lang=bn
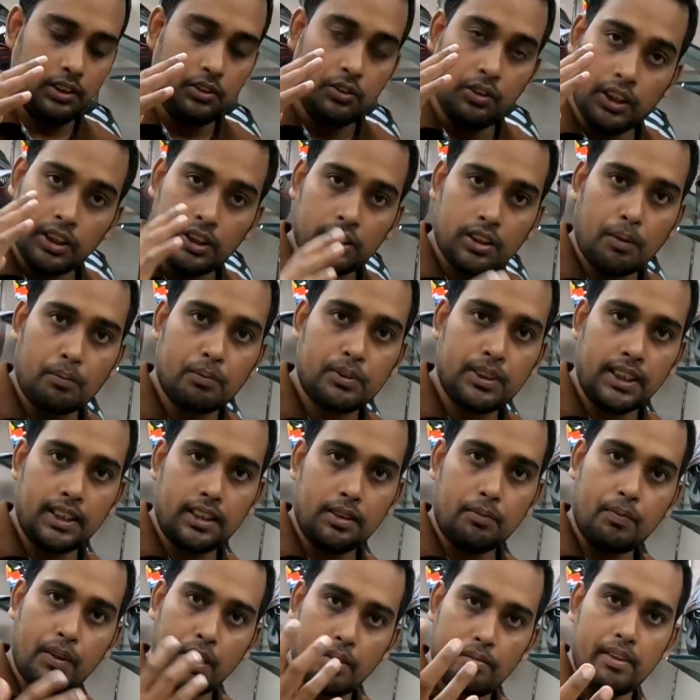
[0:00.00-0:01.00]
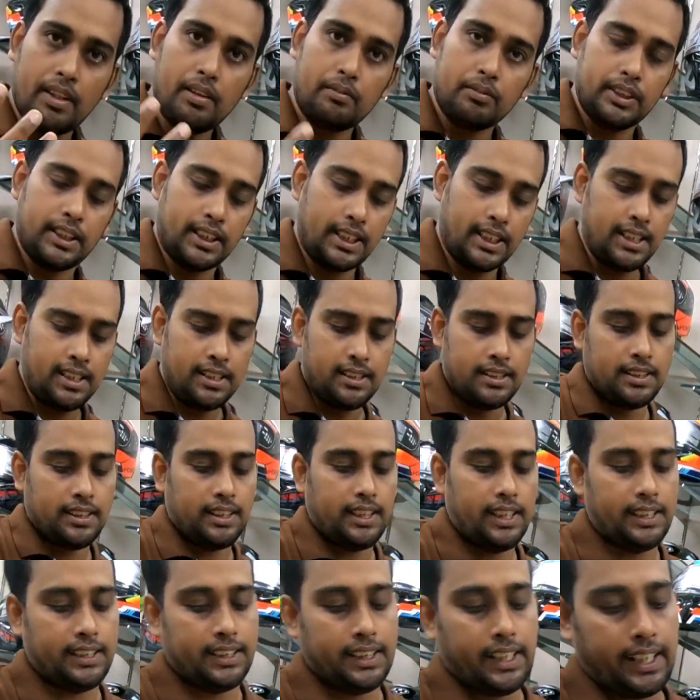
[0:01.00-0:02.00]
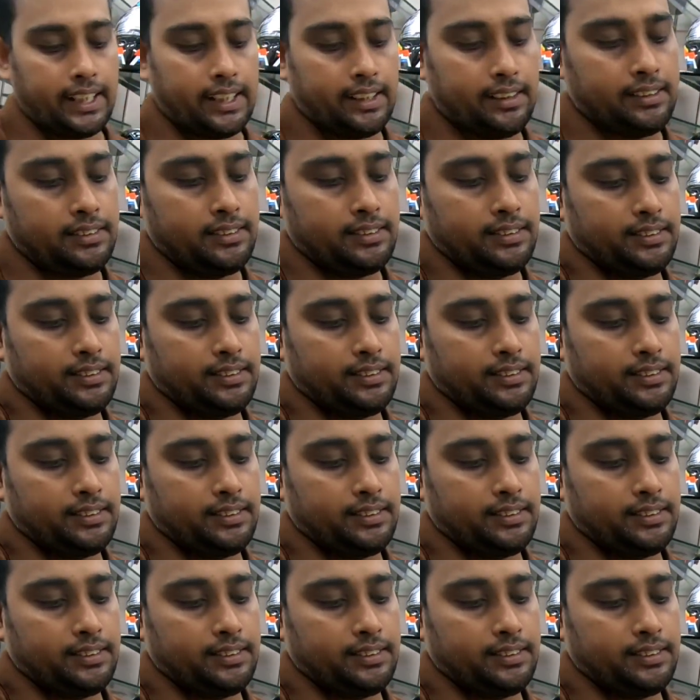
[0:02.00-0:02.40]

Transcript: ইউহির সবচাইতে প্রিমিয়াম যেটা এই যে দেখেন